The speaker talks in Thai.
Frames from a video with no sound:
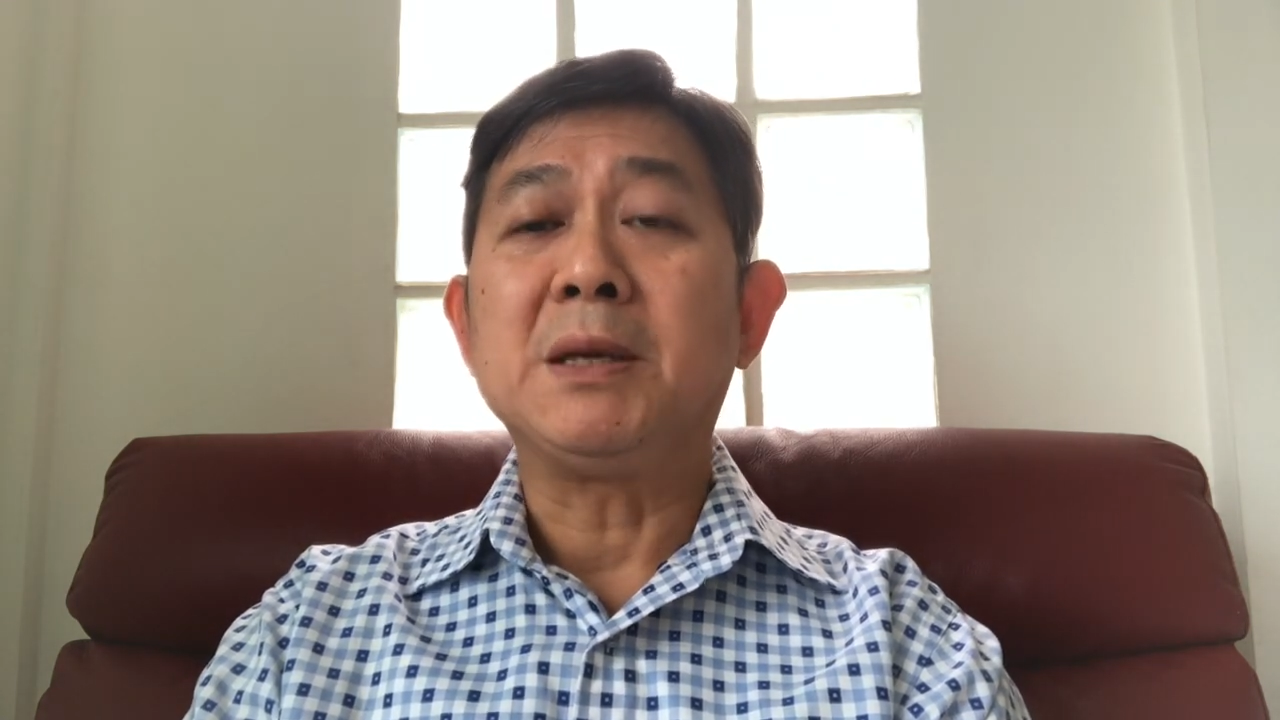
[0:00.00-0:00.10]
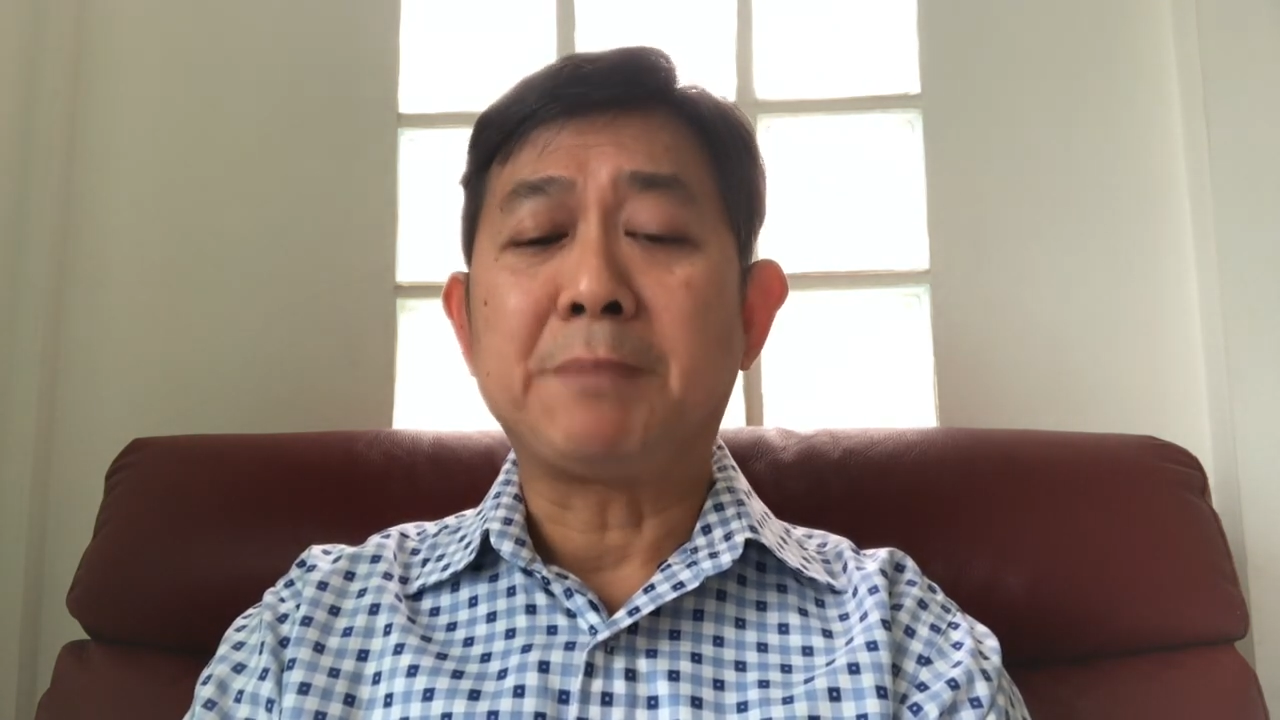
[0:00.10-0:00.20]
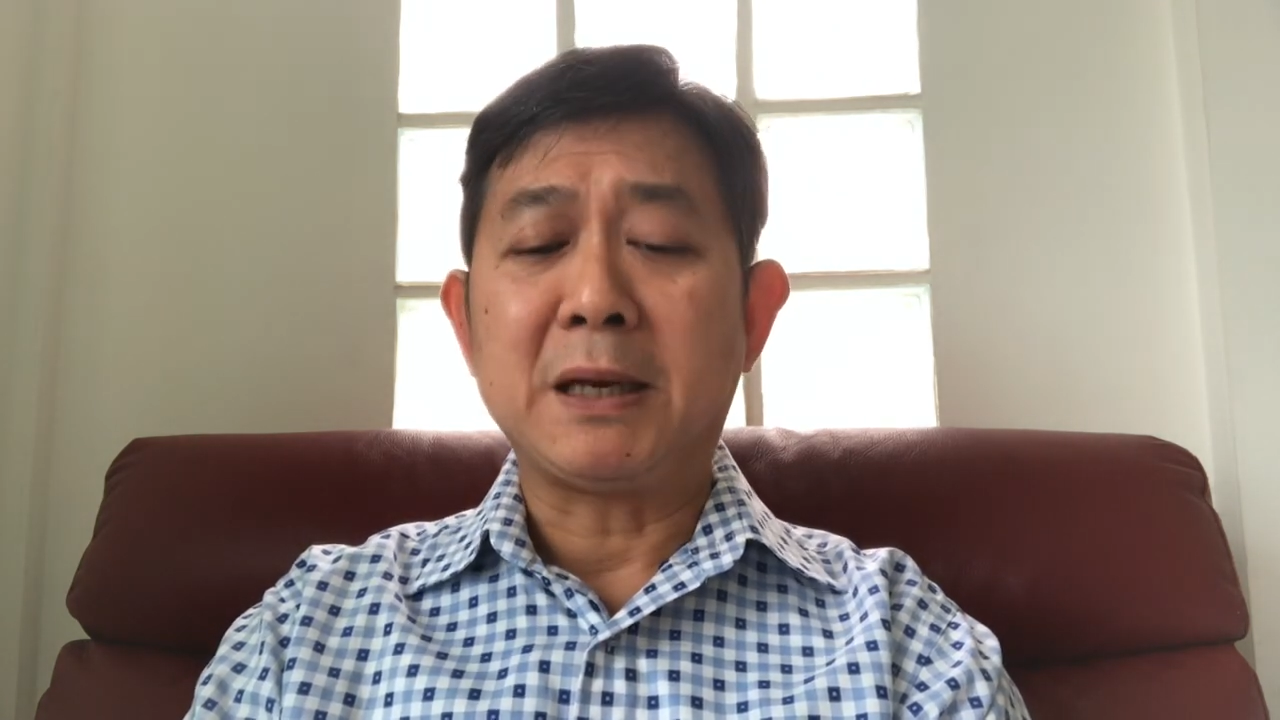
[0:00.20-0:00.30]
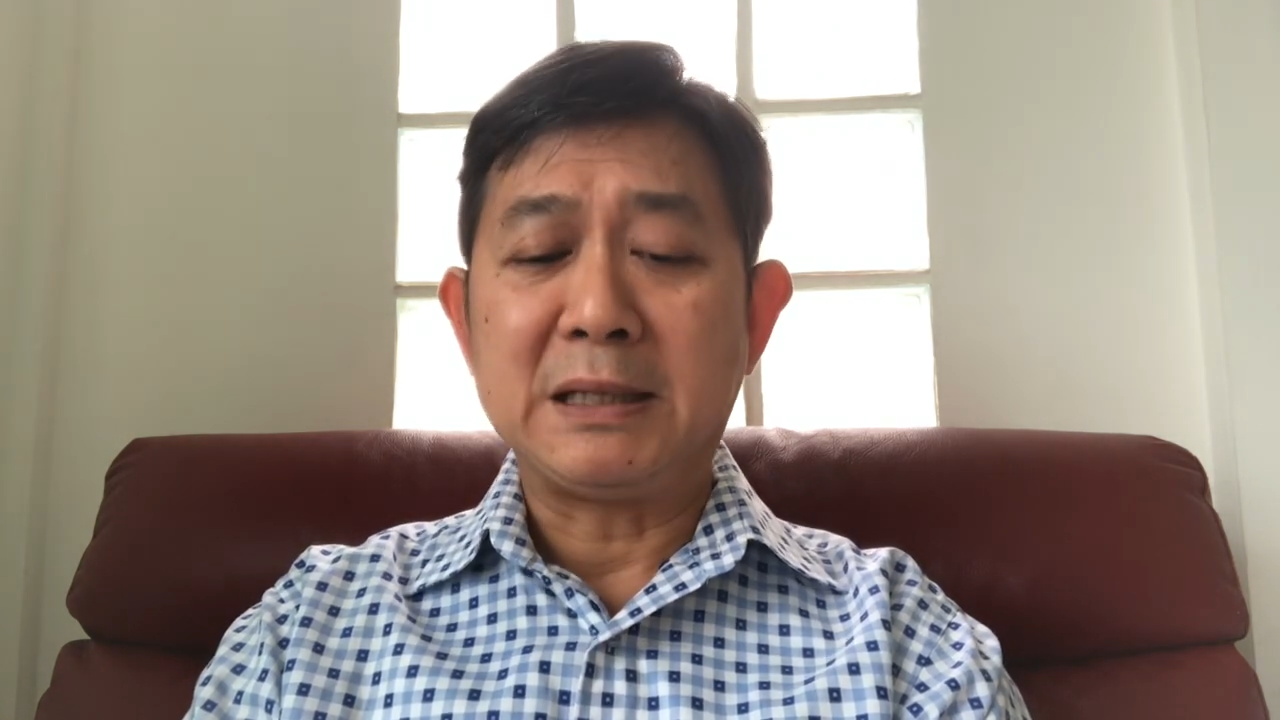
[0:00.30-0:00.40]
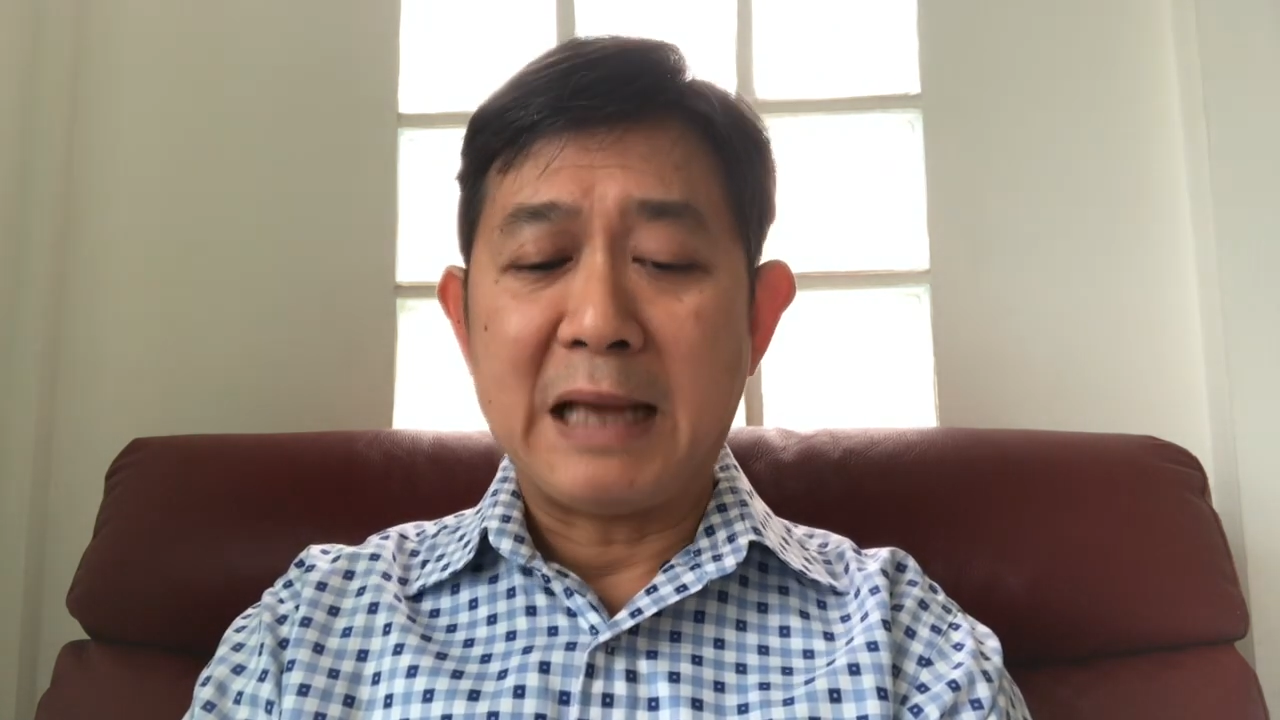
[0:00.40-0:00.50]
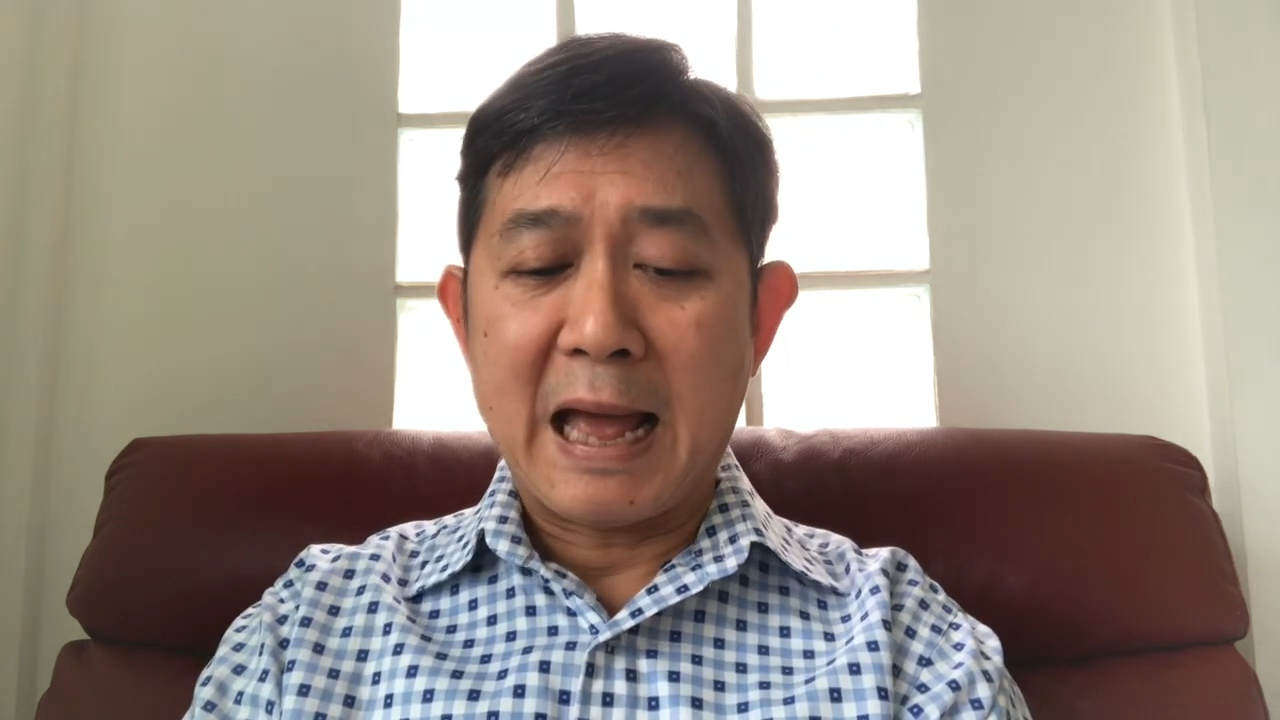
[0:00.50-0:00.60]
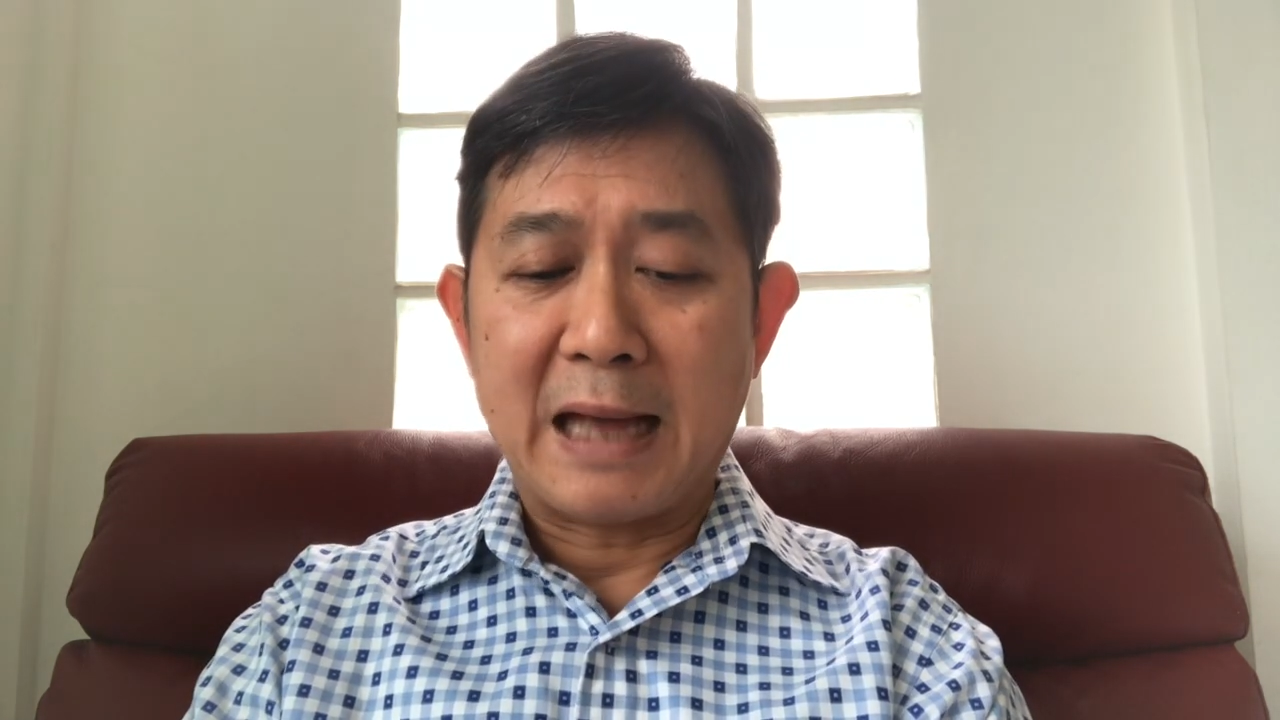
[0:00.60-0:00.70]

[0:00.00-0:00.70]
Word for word: มีปัญญา